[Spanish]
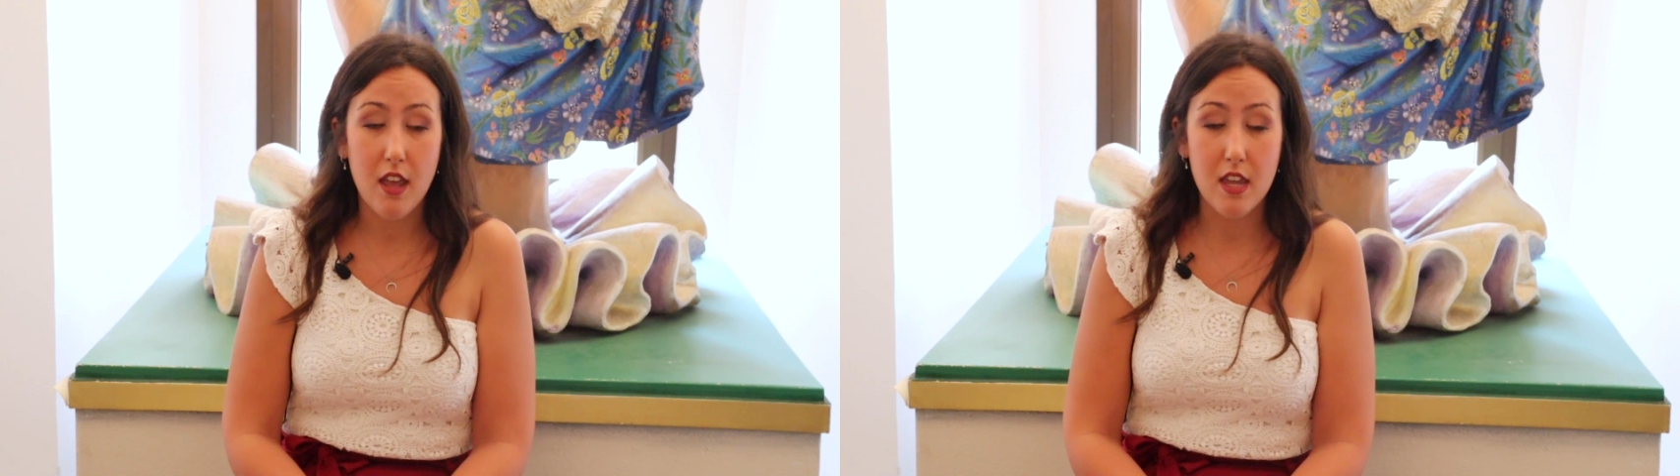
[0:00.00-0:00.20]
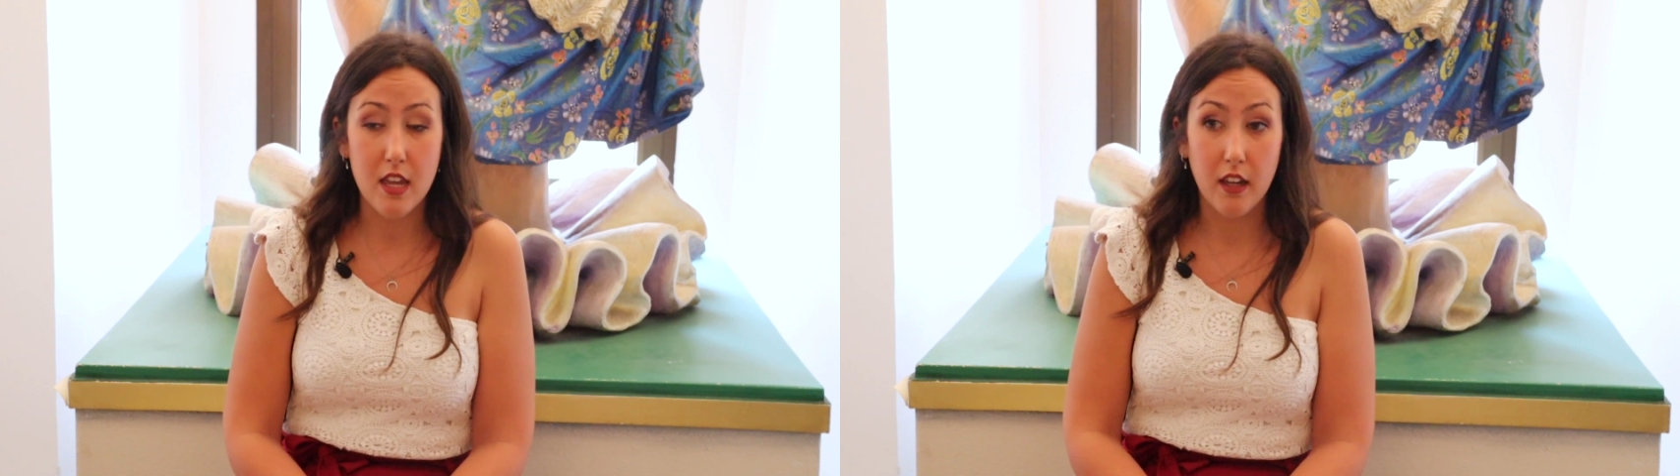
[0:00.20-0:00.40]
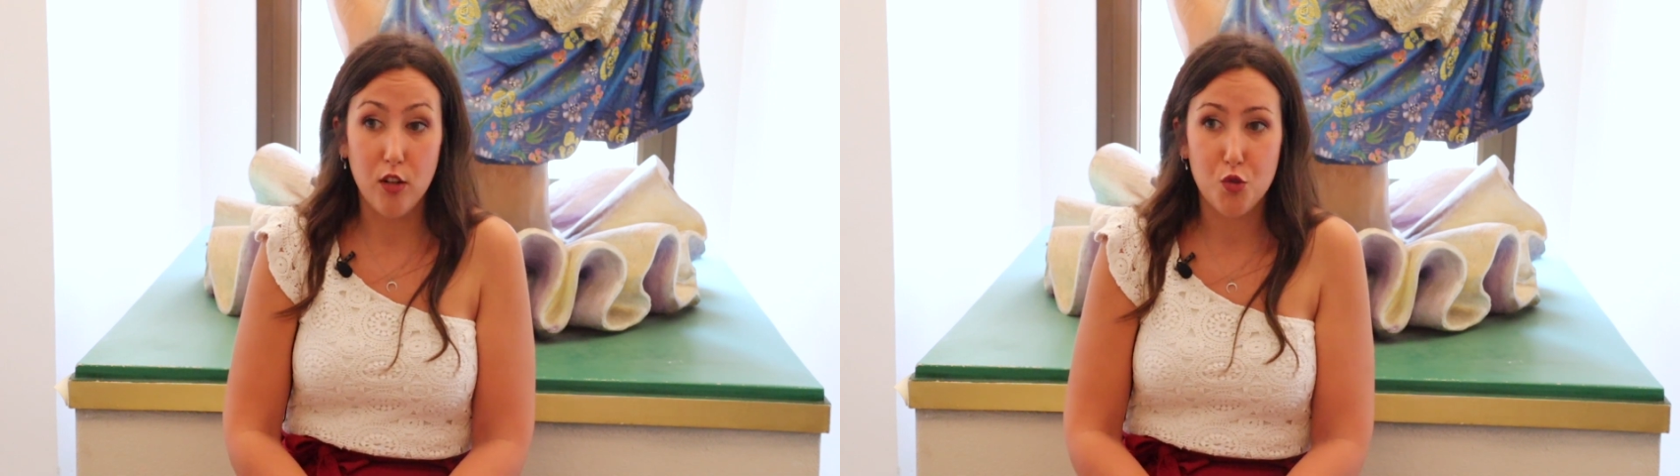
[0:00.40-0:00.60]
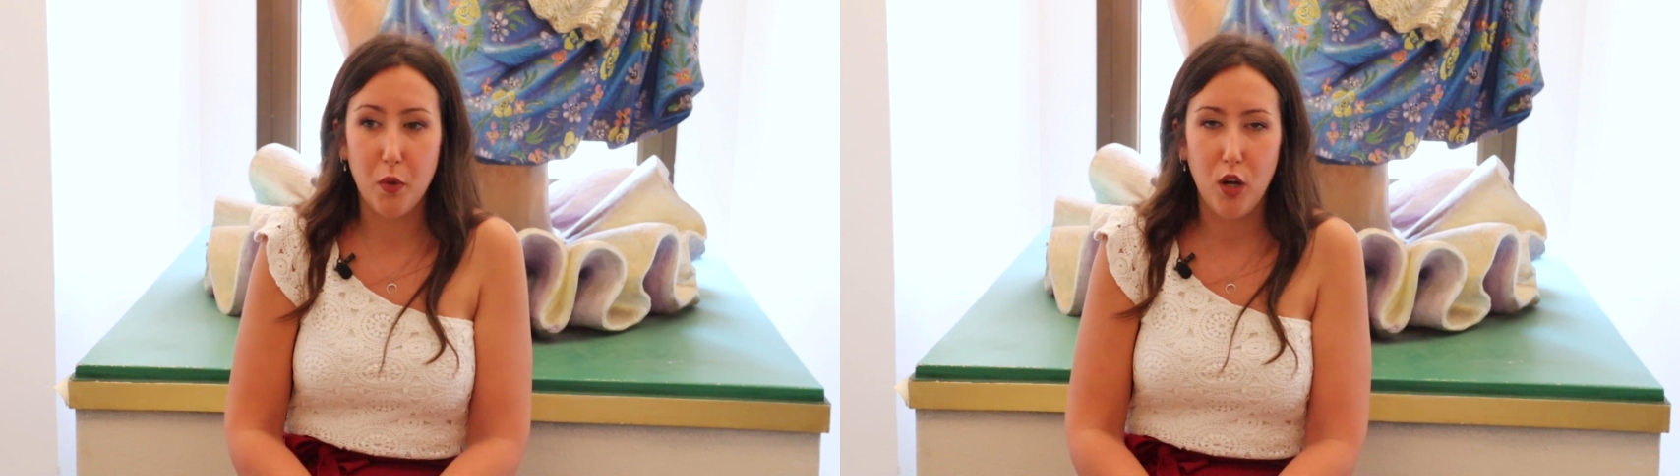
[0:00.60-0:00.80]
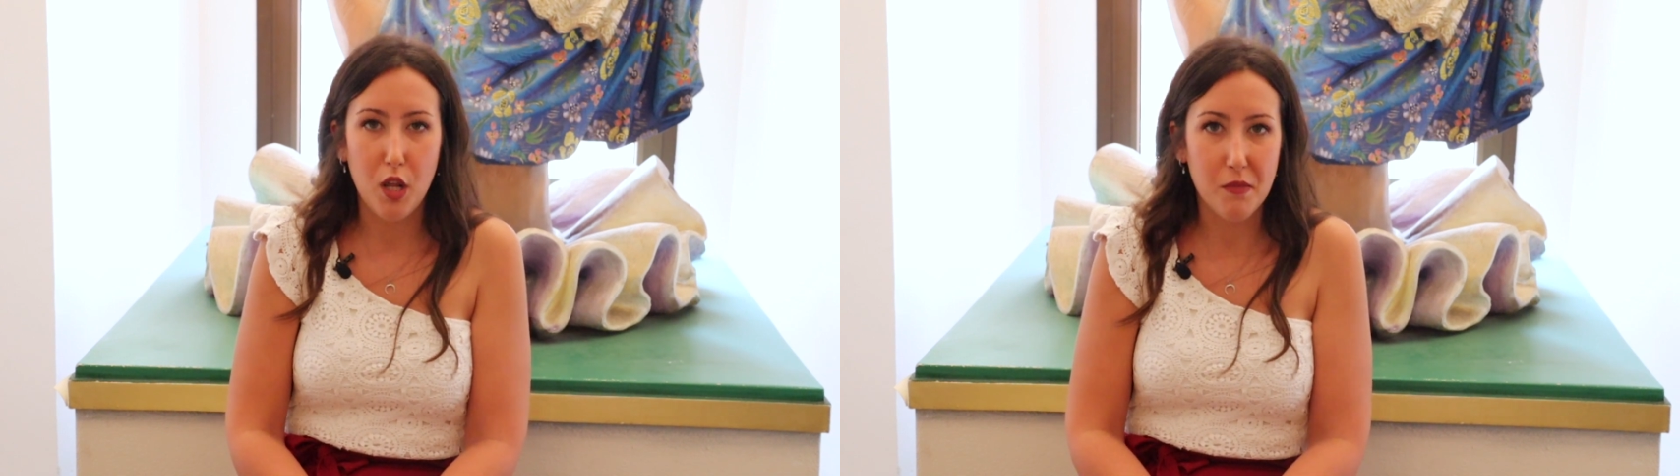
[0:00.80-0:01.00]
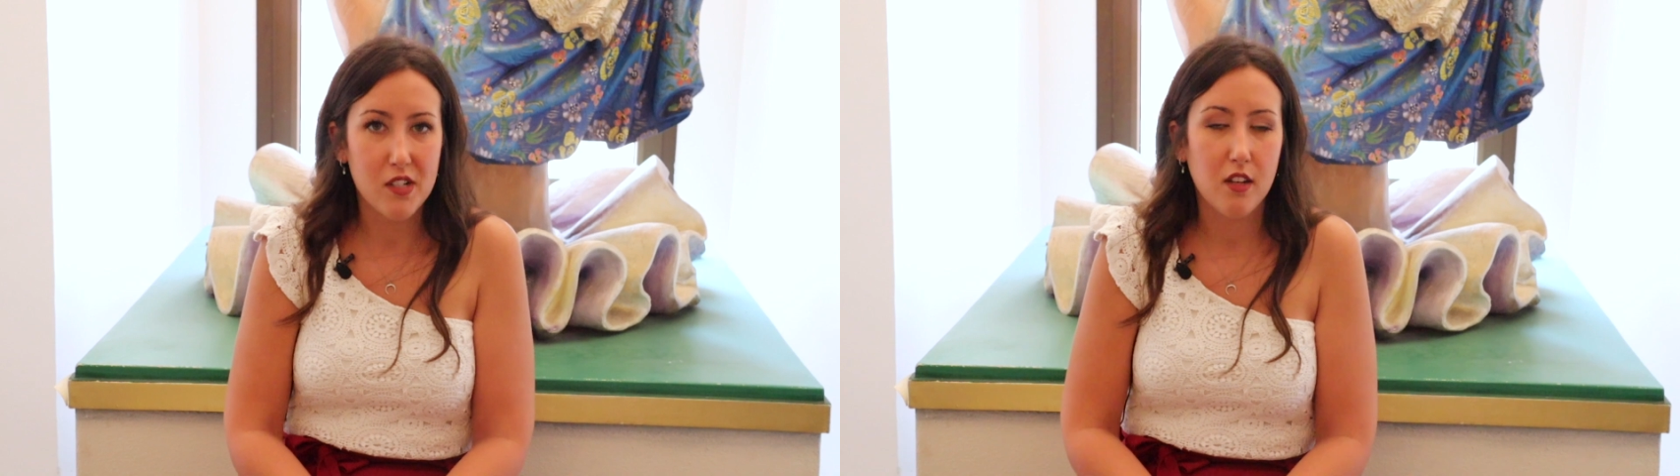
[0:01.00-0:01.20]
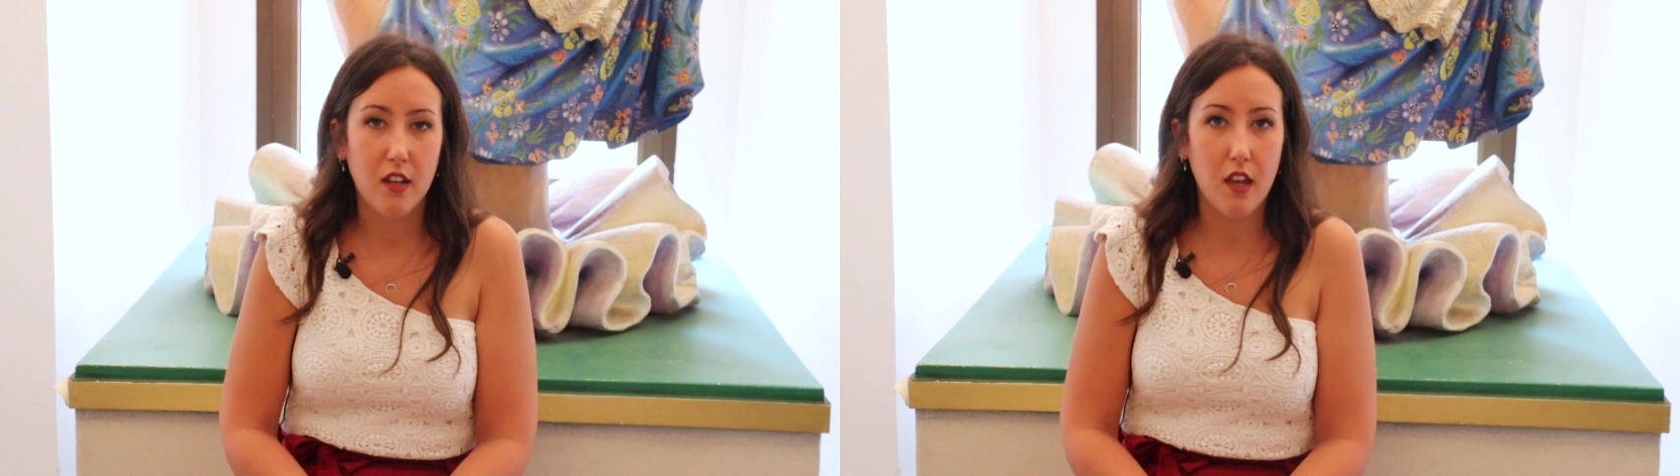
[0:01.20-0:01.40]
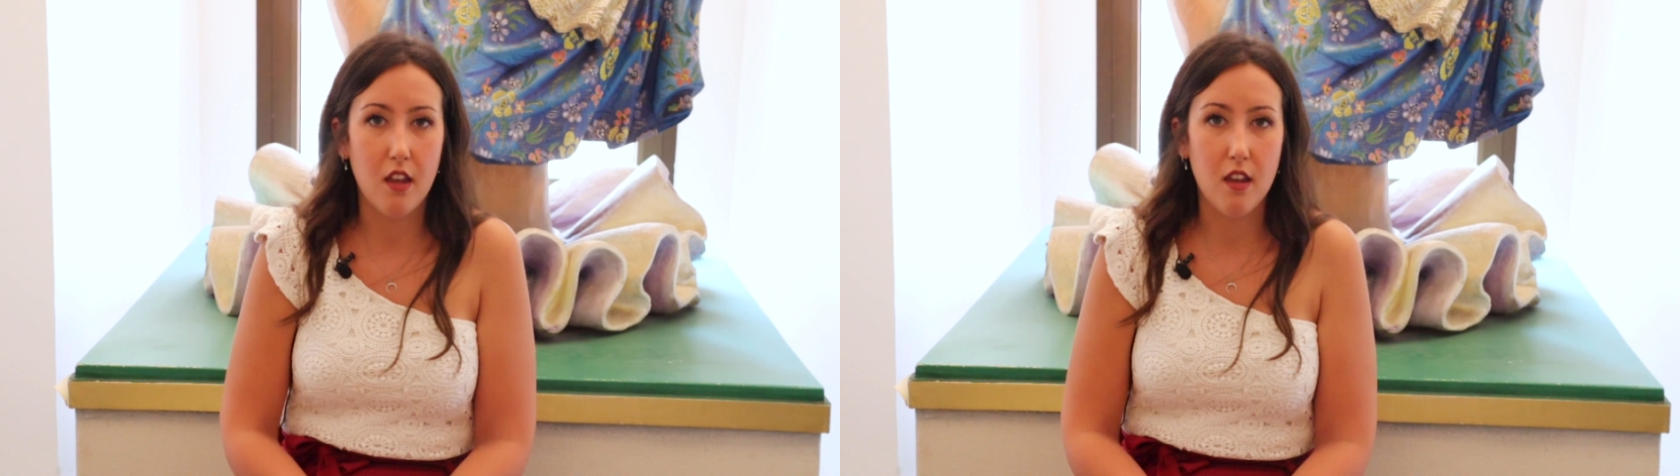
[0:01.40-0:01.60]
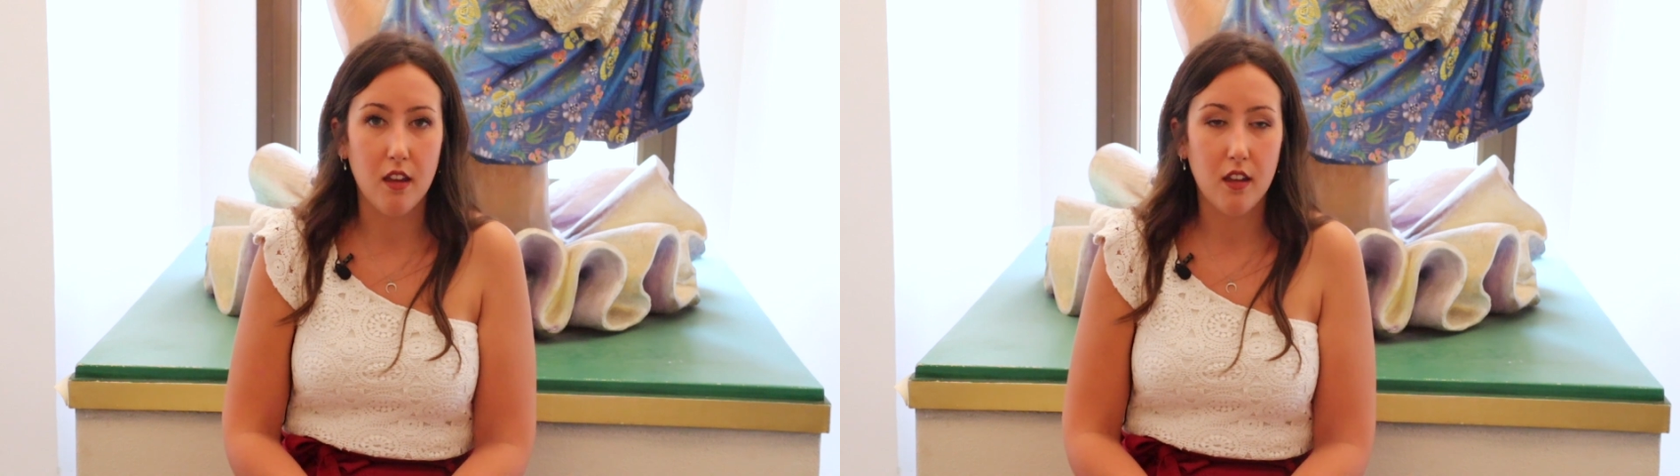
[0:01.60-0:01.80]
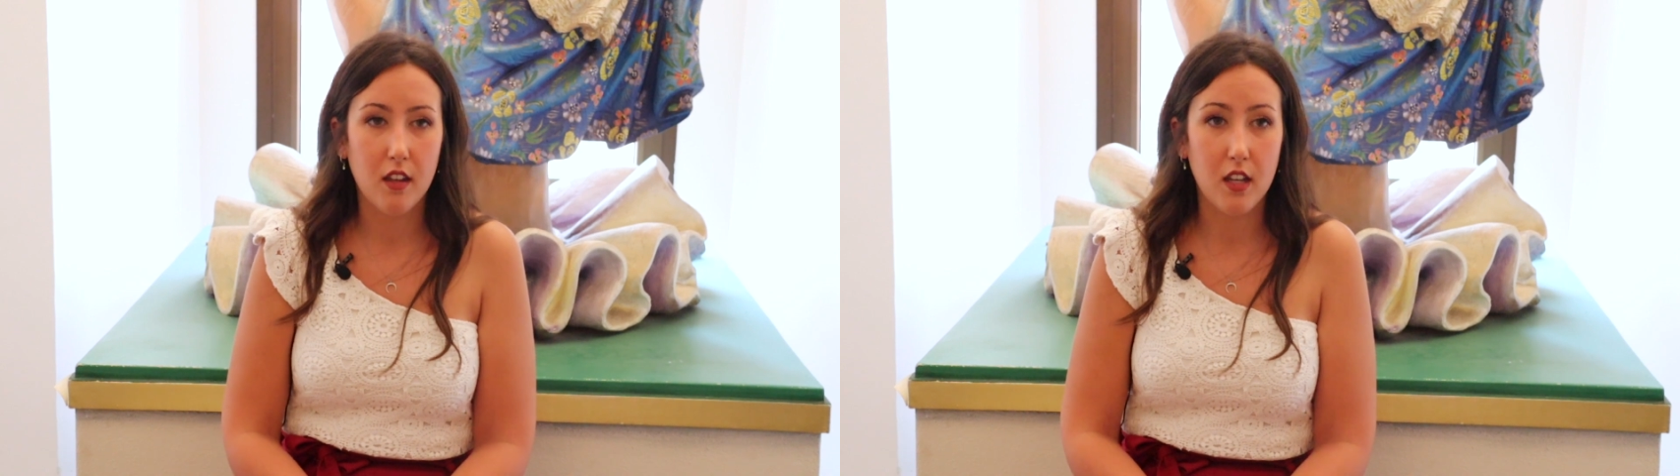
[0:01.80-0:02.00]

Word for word: y en los problemas que,